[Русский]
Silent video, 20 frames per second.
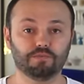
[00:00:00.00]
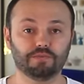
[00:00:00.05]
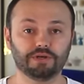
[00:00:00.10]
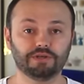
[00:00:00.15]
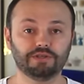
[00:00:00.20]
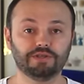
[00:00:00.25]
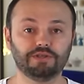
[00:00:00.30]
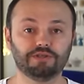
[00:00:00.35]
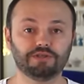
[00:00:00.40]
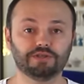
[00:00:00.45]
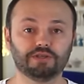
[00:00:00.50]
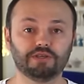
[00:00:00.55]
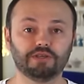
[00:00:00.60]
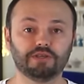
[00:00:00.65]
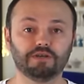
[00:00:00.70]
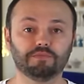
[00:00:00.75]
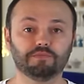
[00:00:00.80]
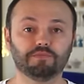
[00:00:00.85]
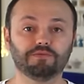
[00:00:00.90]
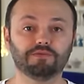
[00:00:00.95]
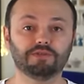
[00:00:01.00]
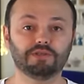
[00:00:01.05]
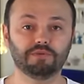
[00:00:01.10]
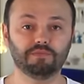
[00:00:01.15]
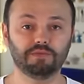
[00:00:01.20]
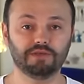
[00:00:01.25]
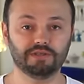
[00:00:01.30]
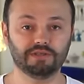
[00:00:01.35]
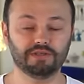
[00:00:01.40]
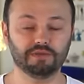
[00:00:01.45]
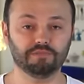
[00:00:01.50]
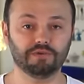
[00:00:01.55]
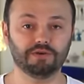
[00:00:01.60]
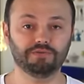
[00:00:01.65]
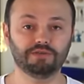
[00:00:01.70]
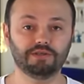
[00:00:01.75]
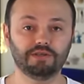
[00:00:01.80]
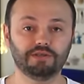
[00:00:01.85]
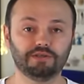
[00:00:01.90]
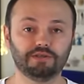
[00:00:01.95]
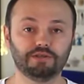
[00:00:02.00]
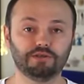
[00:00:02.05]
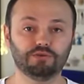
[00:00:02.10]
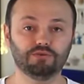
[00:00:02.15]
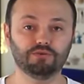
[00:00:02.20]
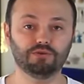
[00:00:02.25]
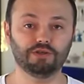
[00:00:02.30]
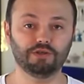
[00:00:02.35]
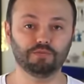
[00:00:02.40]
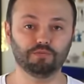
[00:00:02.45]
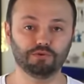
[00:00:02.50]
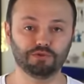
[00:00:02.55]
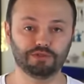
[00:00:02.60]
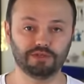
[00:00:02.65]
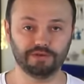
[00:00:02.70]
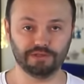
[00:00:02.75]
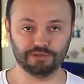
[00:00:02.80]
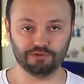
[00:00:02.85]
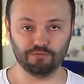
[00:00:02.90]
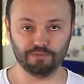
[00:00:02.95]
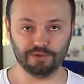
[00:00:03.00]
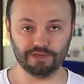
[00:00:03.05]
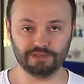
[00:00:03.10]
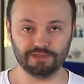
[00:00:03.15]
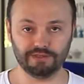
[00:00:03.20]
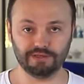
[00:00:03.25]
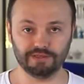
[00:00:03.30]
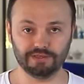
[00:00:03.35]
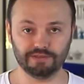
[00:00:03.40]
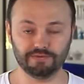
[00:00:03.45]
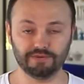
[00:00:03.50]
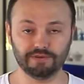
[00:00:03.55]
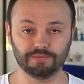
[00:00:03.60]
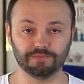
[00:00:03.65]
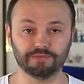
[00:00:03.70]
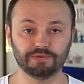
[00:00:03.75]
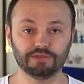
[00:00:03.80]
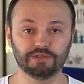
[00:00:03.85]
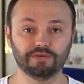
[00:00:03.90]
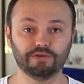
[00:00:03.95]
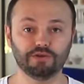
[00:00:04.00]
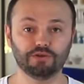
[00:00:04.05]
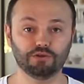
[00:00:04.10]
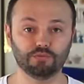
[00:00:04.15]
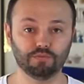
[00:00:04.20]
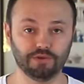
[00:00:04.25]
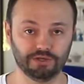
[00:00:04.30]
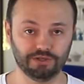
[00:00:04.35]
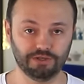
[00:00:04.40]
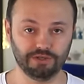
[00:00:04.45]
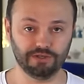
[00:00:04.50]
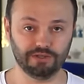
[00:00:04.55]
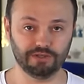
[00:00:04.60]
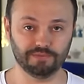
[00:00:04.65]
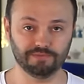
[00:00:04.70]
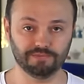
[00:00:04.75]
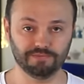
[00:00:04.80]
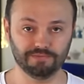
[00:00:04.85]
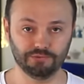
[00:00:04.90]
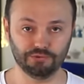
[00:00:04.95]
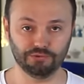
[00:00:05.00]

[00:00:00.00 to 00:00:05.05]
практически повсеместно по всей территории постсоветского пространства называют паштетом,